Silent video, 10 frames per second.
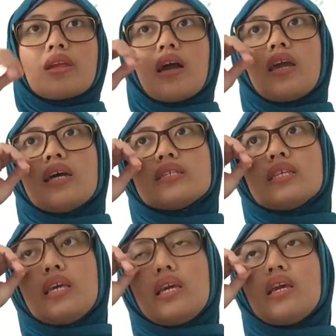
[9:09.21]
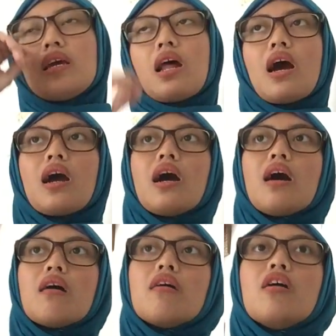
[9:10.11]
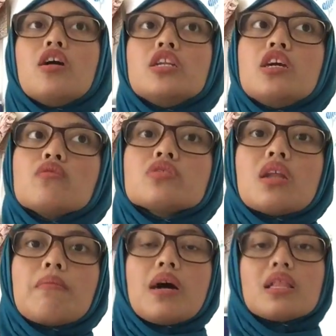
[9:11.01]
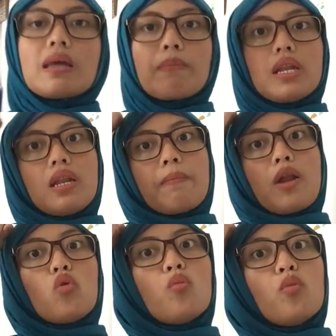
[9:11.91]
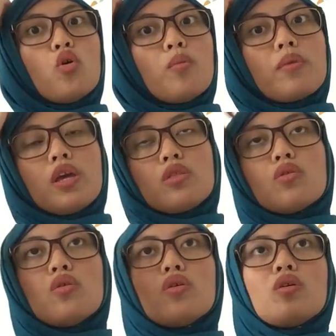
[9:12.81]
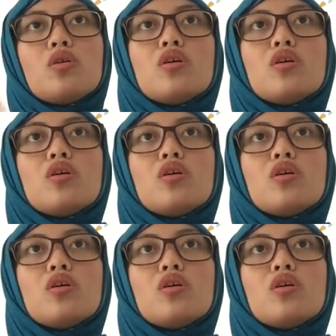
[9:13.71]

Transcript: Kayak si Raka, dia tuh senang banget tampil di depan umum gitu.